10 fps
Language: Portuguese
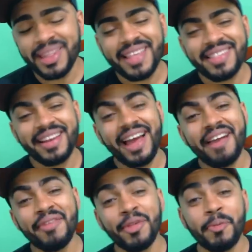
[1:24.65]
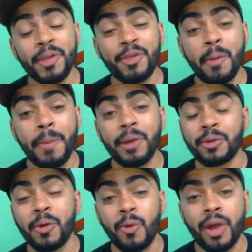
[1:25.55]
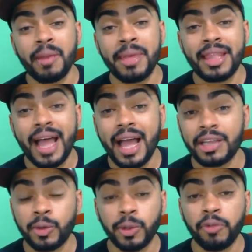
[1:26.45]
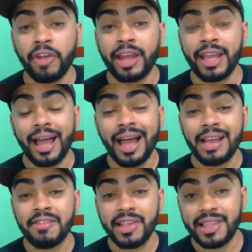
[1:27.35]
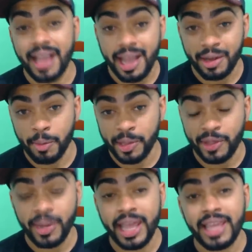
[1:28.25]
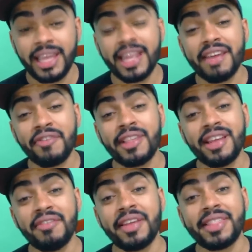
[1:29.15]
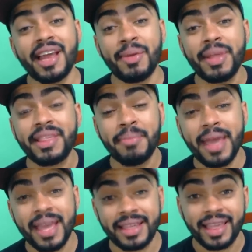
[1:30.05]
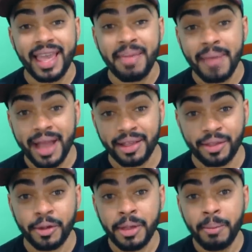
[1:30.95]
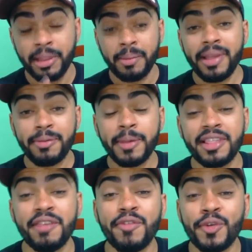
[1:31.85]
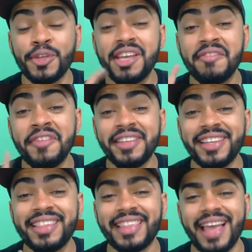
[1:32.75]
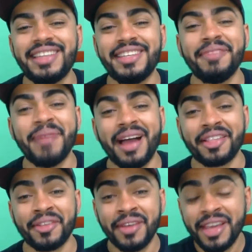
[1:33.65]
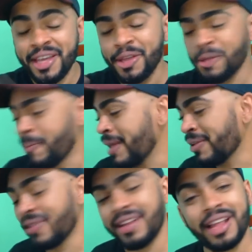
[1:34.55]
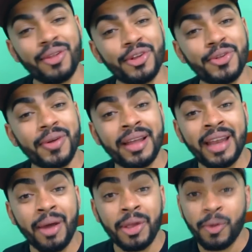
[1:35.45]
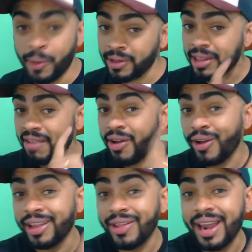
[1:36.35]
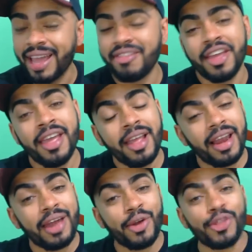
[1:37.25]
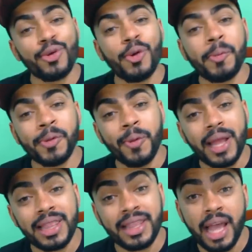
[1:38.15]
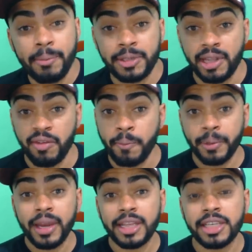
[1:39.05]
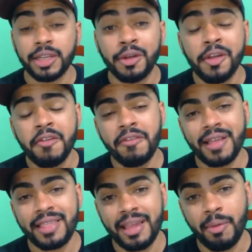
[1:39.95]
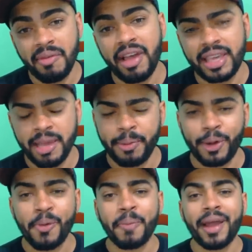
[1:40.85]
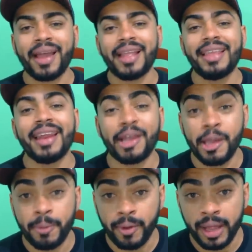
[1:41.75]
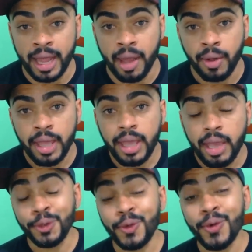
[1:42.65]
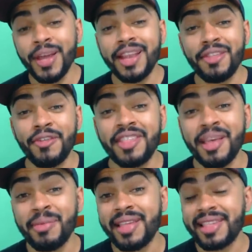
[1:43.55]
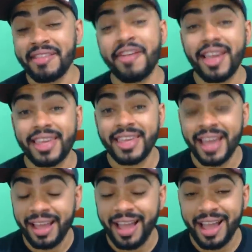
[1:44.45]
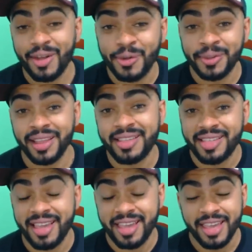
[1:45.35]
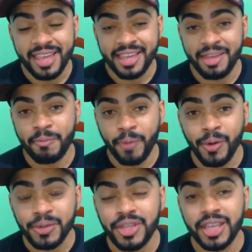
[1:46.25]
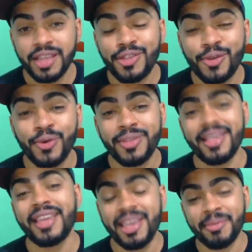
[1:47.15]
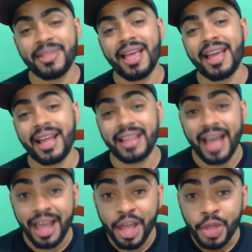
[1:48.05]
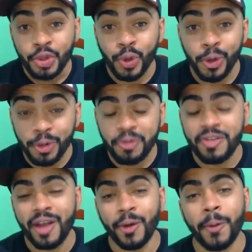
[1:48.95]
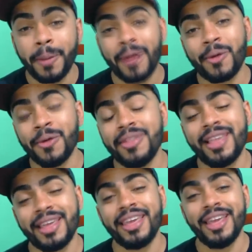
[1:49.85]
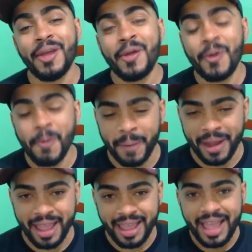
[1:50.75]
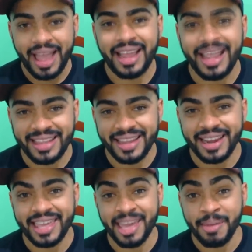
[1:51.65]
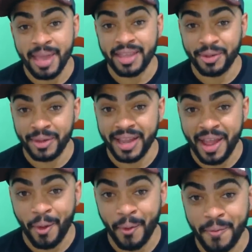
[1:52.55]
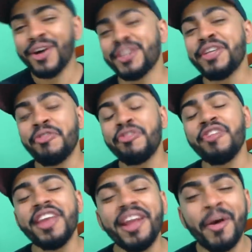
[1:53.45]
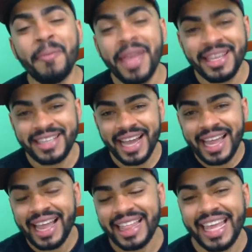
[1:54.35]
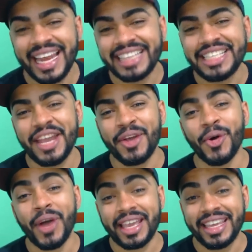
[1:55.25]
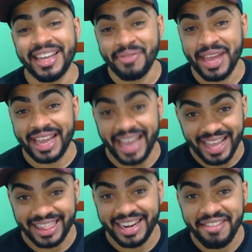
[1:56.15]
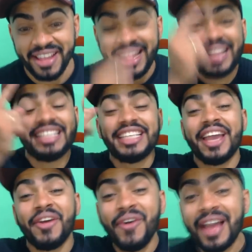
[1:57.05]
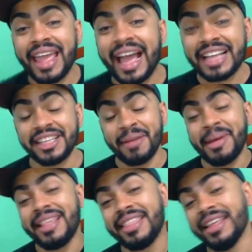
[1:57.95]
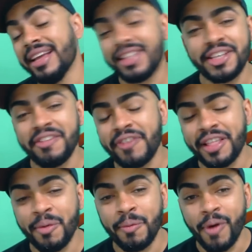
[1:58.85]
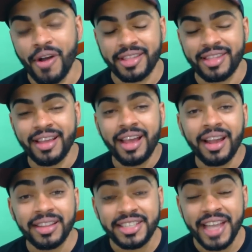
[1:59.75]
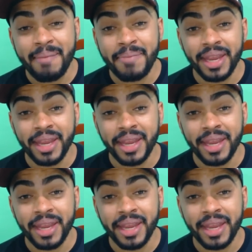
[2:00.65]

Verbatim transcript: em uma das lives o pessoal pessoa perguntou qual era a minha idade quando eu faria aniversário. Mencionei que iria fazer aniversário esse mês, em março, para ser mais específico, dia 27 de março. E os patrocinadores do canal, enquanto estava rolando a live lá no nosso grupo do WhatsApp, estavam planejando fazer uma vaquinha para comprar a cadeira aqui pro canal. E junto com eles fizemos essa vaquinha acontecer. E em poucos dias conseguimos arrecadar todo o valor para conseguir comprar a cadeira game aqui do canal. E hoje finalmente a cadeira chegou aqui na minha casa. Na verdade chegou a caixa, mas antes de fazer um box Antes de